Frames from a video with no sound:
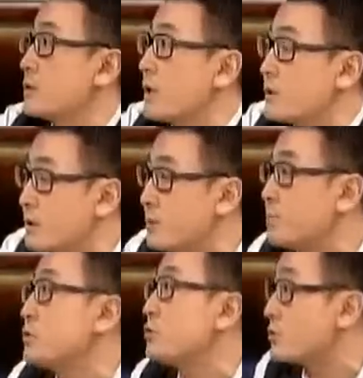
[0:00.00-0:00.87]
这个，他才能
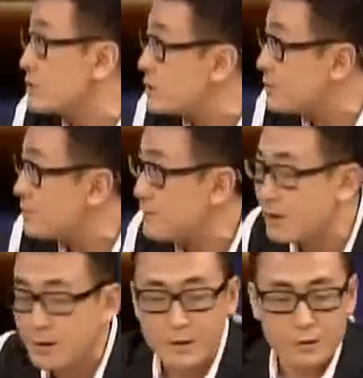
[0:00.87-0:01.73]
必须有资金。
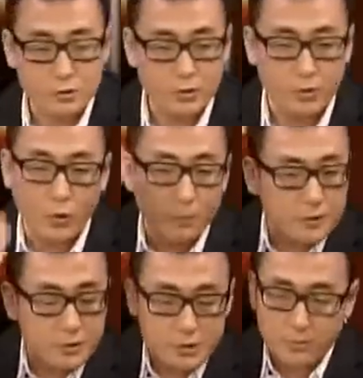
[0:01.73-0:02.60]
说我不
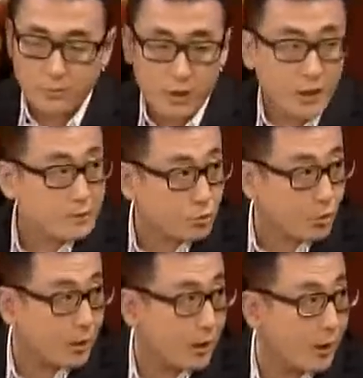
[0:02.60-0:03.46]
知道是不是我看
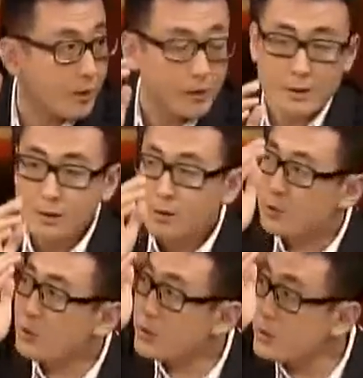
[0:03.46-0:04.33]
错了啊。
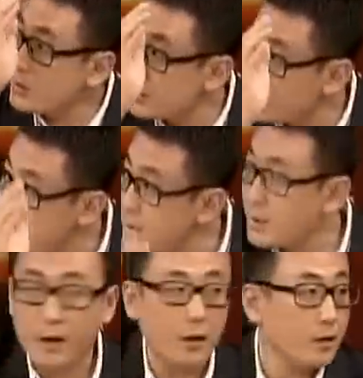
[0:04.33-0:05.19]
说，甚至银
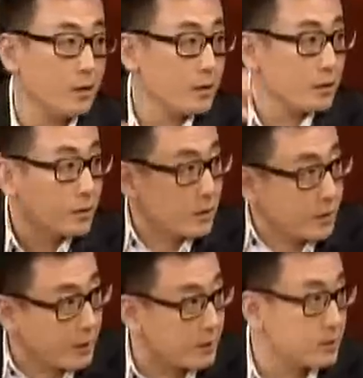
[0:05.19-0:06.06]
行
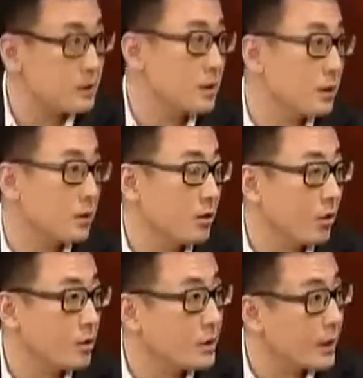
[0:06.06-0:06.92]
给这些个
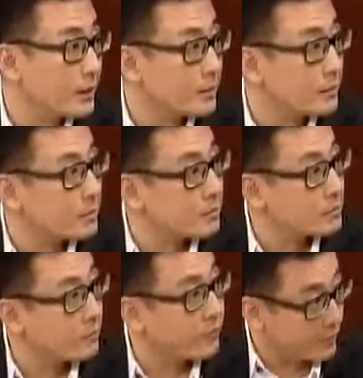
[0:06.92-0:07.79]
高利贷
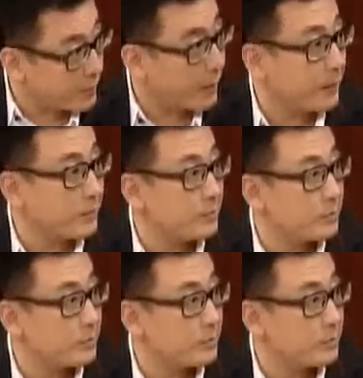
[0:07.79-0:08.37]
放贷，